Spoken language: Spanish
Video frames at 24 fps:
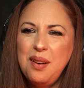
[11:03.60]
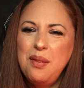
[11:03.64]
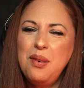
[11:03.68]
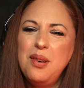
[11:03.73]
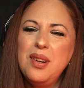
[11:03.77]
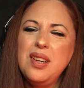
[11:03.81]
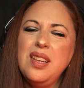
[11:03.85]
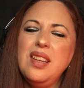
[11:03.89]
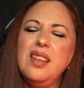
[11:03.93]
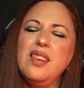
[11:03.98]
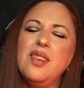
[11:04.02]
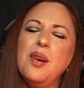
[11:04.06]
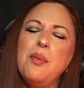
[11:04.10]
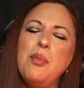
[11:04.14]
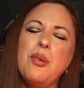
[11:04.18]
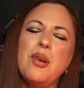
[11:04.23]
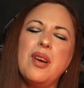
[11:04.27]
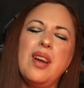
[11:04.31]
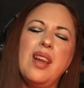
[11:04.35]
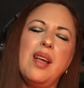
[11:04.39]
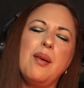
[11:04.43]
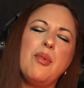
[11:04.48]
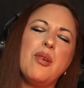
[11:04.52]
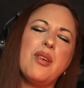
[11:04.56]
Qué bonito,
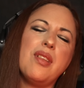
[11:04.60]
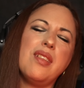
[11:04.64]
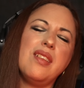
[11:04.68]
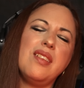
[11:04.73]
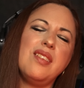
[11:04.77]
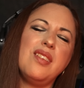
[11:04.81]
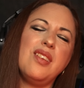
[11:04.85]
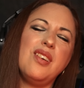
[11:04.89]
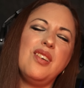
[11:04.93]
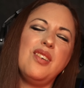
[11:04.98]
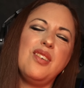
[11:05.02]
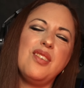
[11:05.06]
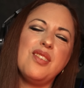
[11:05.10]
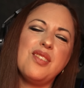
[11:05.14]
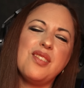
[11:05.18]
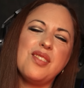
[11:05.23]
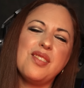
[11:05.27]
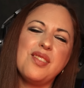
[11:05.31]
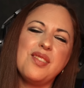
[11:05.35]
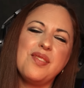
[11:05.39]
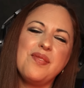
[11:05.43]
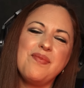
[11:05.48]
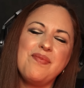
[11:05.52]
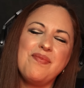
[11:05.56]
por el amor de
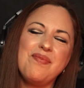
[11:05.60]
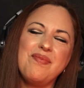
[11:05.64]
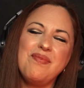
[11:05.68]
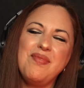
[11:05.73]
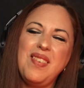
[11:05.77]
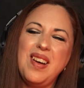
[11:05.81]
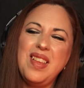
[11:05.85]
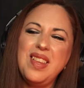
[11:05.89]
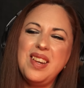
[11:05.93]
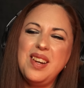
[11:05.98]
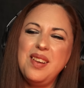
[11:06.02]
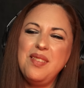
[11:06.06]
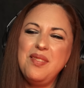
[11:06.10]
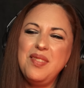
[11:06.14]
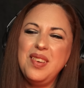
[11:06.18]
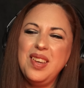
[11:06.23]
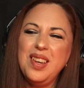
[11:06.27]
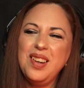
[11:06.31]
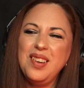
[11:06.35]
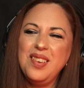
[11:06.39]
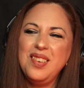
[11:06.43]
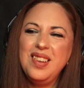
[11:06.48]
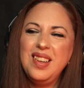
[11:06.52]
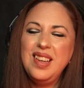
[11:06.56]
Dios. Madre
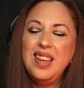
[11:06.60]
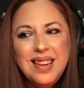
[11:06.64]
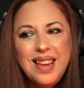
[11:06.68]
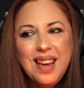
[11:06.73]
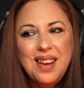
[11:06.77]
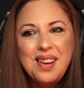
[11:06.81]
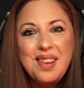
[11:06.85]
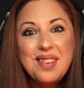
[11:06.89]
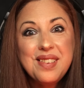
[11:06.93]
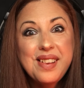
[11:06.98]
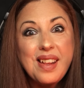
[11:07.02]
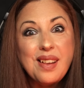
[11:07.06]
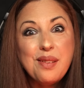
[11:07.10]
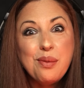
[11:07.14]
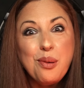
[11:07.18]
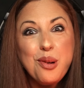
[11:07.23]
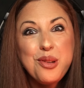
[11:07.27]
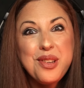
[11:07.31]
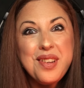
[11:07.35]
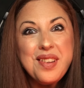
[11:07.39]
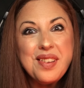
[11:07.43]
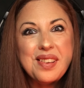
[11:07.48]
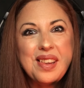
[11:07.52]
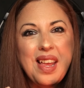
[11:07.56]
mía. Tenían esas
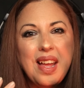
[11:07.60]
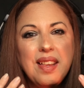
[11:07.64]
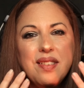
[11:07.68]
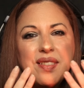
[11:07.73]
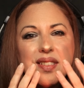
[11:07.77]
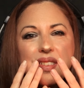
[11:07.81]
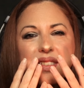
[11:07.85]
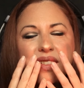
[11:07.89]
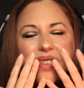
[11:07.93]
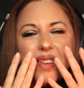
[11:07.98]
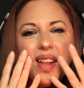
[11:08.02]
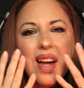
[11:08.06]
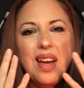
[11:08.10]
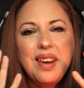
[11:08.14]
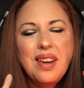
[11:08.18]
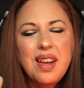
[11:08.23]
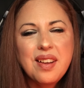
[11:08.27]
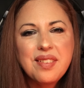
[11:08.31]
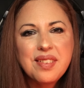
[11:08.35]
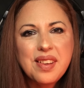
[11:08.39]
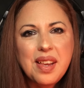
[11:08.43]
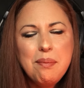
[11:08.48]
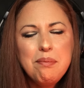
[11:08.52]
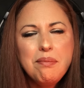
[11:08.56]
voces tan
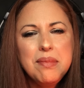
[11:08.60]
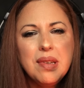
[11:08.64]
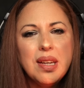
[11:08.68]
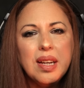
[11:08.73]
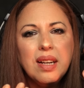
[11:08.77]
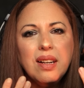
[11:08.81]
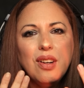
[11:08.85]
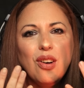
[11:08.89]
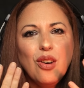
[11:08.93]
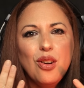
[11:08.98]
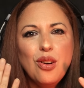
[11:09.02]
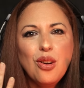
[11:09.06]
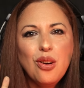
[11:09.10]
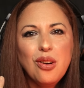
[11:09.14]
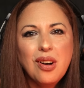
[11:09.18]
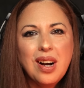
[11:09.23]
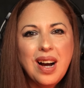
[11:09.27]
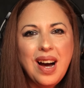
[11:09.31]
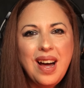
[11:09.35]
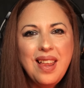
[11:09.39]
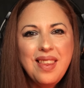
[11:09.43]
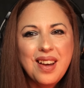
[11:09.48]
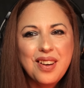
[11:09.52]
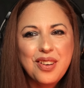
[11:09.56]
sanas, tan bien
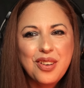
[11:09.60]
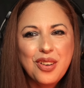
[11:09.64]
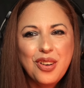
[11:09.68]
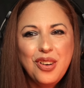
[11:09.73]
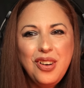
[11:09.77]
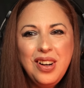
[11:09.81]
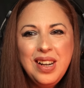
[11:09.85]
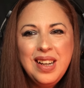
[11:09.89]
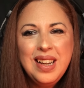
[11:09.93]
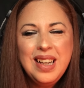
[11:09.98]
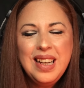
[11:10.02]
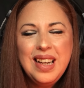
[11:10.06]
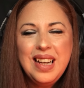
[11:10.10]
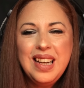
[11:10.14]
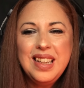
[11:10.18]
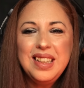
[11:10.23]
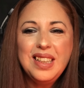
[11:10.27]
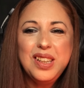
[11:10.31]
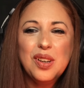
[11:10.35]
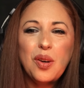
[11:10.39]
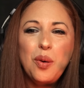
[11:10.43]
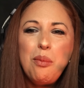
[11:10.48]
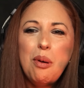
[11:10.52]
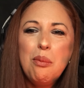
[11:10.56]
colocadas, ¿no?
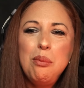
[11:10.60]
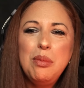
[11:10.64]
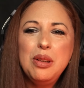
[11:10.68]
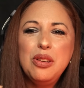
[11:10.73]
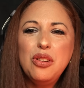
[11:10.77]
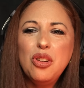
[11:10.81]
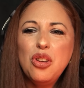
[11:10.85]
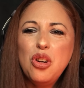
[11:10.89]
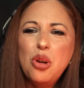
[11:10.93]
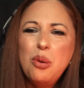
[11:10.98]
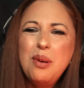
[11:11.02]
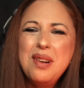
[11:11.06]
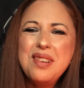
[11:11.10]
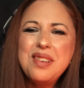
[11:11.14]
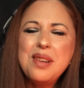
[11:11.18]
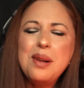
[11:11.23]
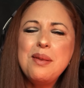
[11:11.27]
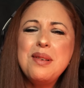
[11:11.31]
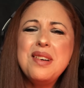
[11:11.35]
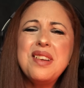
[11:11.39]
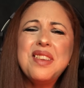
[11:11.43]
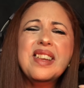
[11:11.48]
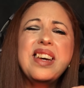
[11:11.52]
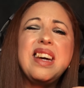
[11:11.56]
En ningún momento lo vas
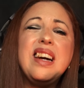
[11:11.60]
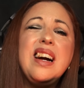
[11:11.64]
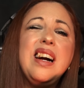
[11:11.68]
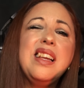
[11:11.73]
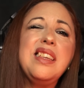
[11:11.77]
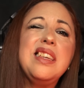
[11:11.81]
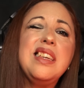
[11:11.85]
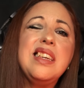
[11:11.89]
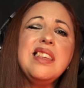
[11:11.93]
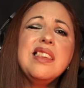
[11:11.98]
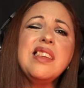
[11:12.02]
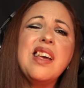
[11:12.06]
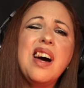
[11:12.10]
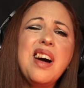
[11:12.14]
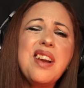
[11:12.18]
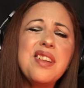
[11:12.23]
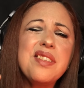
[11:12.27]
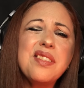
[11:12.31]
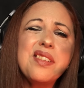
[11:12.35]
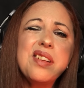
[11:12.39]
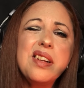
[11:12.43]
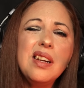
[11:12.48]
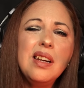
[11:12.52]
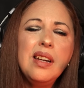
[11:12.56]
a ver
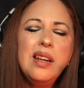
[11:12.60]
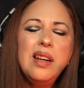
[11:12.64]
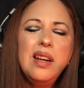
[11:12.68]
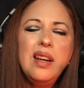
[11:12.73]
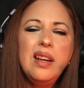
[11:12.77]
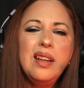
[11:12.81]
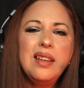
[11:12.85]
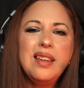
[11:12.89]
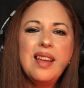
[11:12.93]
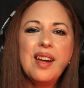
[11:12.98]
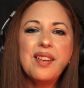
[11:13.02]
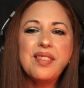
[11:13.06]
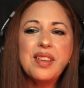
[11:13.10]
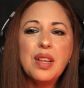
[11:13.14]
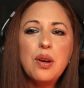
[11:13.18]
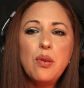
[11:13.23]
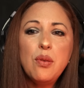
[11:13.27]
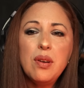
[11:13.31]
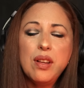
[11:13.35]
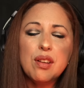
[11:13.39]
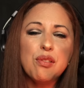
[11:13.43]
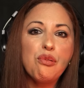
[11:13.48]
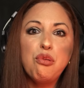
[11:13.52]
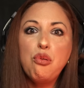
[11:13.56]
desgañitarse ni
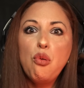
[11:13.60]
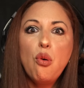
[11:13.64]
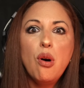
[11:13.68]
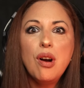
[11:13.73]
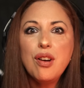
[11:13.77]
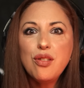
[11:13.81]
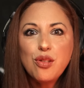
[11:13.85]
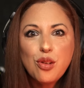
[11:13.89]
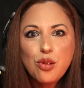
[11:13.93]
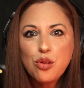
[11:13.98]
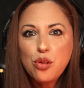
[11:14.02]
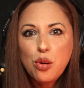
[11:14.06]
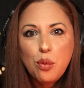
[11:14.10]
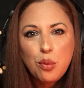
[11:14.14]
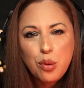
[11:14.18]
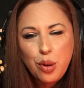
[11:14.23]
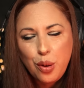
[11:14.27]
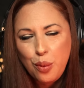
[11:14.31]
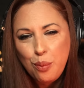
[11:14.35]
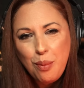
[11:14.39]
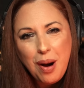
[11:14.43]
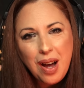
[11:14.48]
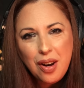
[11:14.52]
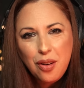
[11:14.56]
hacer un esfuerzo
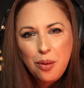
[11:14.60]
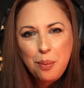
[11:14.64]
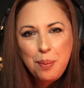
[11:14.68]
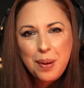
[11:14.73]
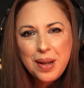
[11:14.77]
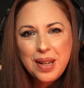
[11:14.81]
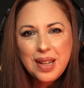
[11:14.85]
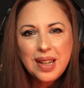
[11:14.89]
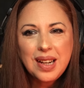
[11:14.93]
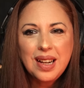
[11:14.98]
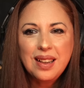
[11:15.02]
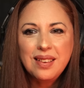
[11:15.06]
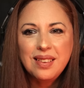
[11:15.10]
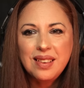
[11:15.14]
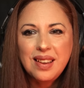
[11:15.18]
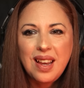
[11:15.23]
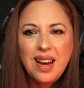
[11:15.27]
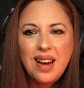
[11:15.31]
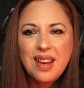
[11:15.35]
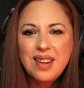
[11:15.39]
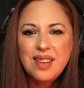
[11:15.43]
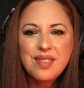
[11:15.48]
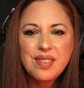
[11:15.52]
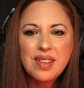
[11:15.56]
sobrehumano para
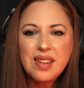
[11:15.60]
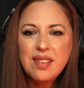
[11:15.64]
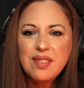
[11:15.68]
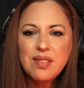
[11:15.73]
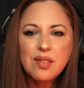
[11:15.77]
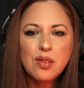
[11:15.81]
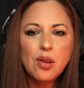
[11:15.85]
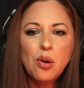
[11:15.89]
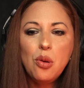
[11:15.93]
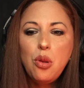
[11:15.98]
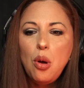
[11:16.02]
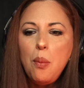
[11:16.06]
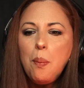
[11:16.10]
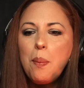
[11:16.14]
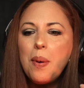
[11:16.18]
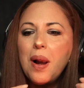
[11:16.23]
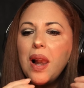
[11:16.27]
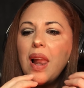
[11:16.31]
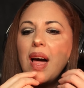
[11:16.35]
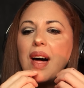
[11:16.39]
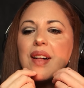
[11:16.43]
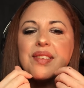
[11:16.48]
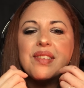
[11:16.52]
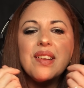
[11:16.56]
cantar. Es, es todo
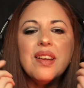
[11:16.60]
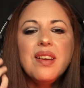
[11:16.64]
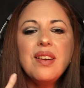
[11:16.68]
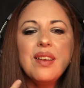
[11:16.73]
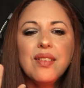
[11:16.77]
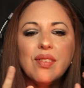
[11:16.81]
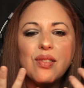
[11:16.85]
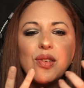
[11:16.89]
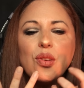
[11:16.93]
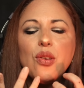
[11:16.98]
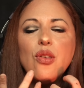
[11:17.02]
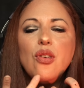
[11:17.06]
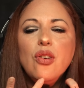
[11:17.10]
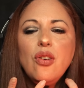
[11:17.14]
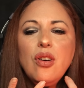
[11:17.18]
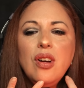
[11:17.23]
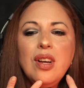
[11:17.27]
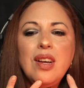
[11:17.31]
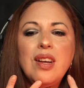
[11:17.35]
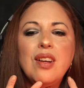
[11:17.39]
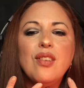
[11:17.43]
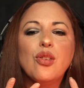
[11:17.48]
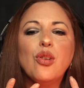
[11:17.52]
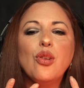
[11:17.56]
placer, es todo,
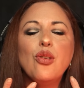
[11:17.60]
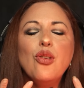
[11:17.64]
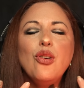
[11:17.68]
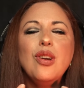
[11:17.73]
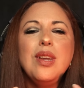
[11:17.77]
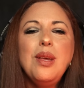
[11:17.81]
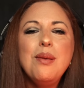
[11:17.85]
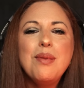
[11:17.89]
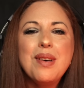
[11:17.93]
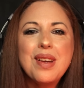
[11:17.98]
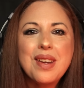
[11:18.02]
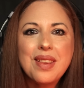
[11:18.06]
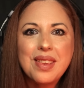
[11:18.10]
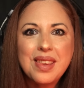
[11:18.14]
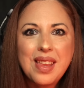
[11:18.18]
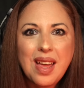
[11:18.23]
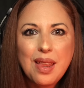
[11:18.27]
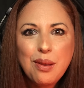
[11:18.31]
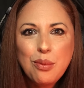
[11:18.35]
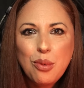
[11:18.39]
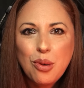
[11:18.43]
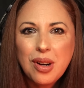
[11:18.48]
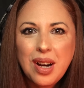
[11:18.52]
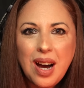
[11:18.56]
todo
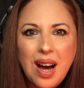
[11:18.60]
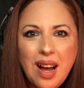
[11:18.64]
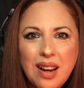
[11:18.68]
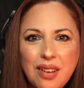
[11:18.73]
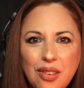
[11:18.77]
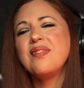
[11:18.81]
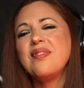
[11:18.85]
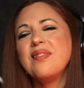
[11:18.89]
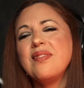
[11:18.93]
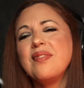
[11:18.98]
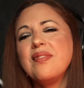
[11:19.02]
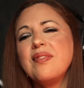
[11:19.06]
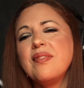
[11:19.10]
libertad vocal.